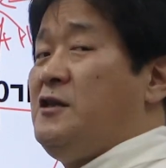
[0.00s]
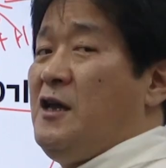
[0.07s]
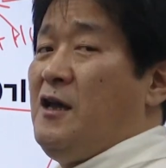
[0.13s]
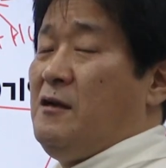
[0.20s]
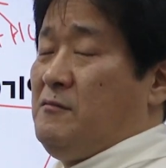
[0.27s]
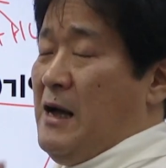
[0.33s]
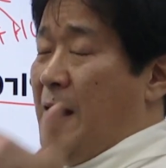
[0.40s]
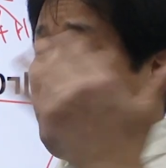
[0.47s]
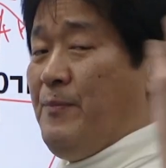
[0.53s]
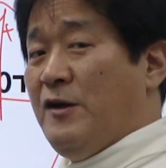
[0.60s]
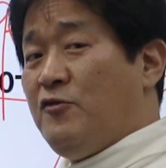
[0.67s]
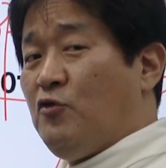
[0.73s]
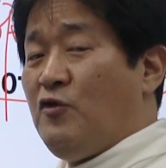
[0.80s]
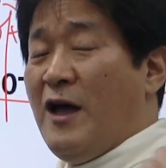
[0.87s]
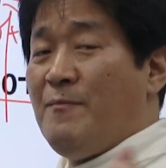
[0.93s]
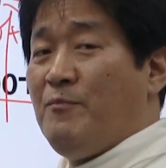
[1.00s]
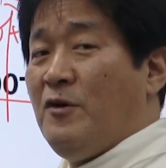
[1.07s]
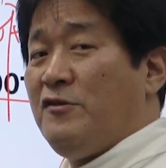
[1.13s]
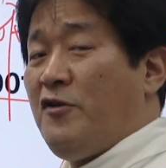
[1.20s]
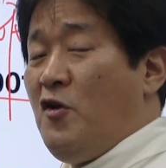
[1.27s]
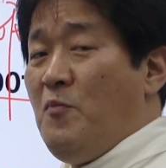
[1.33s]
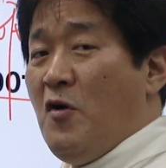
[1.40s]
이제 앞에서도
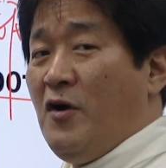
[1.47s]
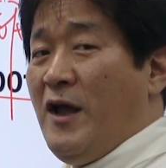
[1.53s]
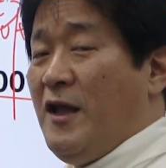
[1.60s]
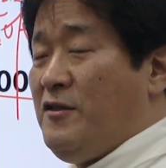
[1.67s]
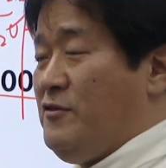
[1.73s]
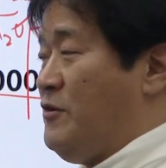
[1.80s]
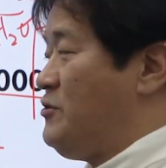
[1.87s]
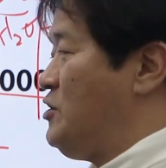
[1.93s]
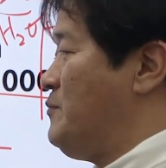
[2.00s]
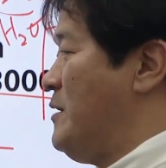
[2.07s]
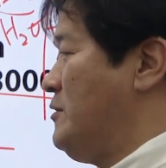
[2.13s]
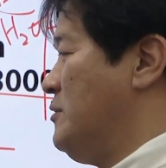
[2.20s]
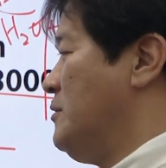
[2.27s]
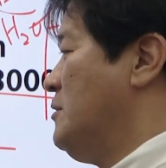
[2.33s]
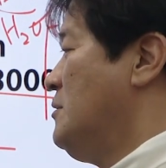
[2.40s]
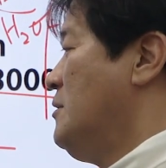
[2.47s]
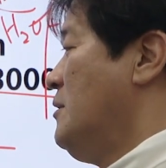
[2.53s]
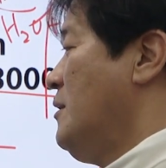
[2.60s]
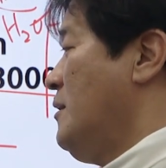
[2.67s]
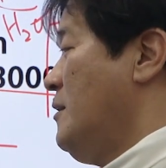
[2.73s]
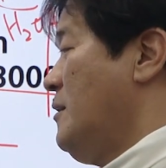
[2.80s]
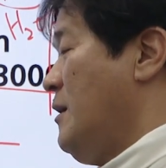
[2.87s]
한번 설명을 해드렸지만은
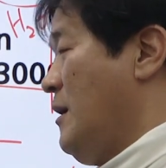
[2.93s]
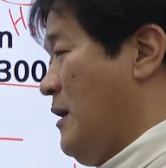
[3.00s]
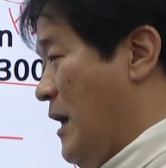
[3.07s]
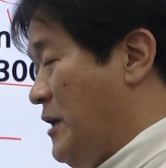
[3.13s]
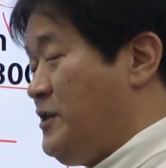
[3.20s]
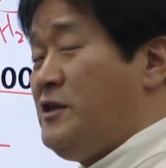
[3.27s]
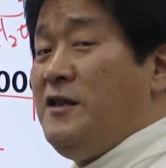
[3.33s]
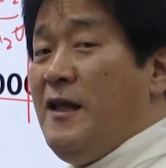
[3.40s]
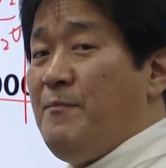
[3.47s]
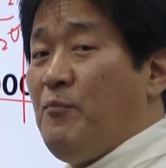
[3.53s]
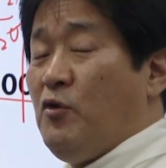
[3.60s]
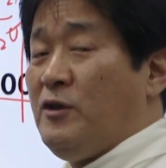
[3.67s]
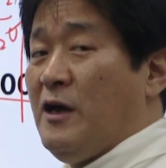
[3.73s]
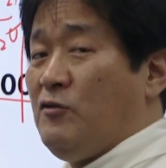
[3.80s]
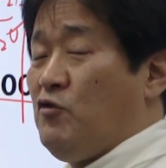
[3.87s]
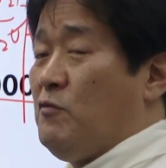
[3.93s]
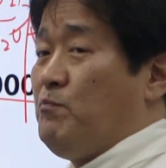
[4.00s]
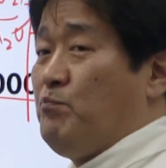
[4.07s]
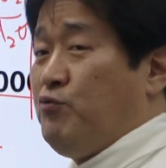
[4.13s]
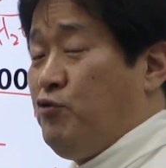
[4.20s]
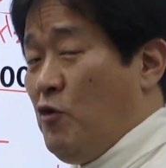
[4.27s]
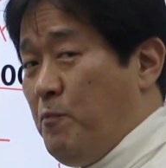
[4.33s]

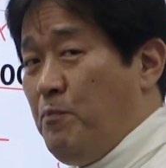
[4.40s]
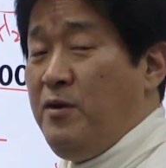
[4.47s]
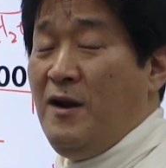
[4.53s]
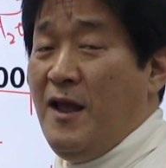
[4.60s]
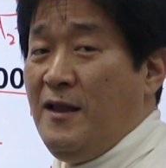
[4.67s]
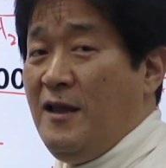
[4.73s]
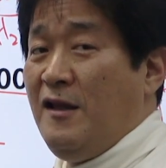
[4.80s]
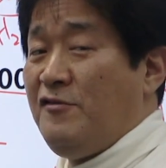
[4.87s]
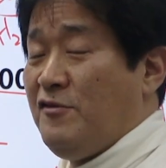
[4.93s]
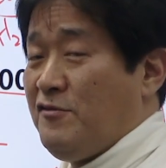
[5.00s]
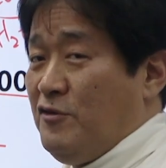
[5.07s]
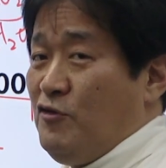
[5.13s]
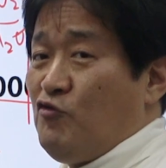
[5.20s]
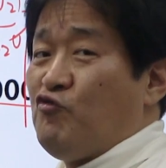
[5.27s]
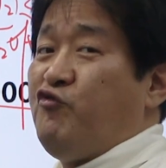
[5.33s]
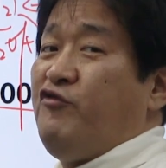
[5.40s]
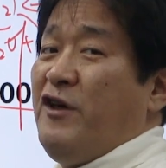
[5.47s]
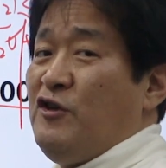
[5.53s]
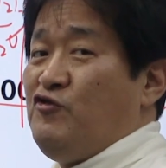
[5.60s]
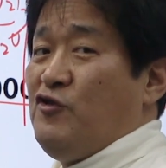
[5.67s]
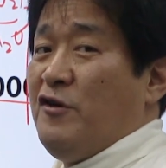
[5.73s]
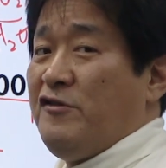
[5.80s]
에칠렌보다도 프로플렌에 있어서는
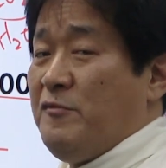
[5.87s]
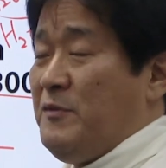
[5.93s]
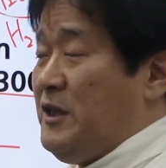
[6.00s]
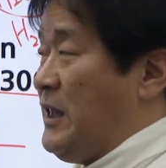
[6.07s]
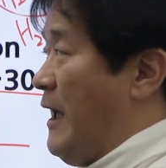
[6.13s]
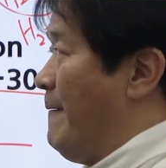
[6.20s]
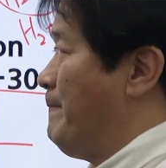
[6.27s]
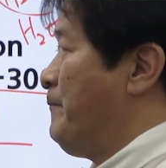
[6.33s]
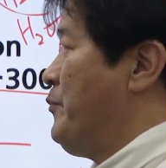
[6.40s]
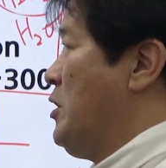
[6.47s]
구세주였습니다.